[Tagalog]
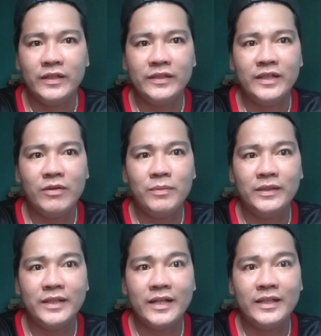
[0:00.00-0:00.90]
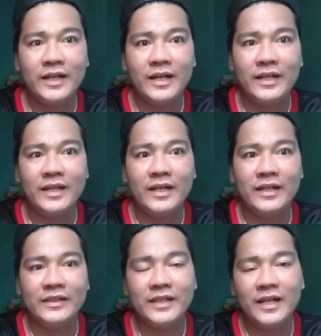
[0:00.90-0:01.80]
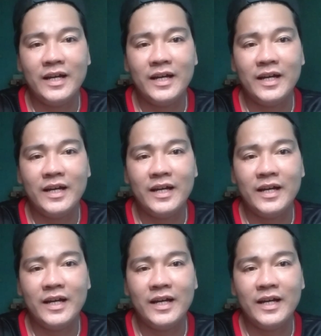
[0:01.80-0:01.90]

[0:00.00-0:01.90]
hindi ako magtataka na isang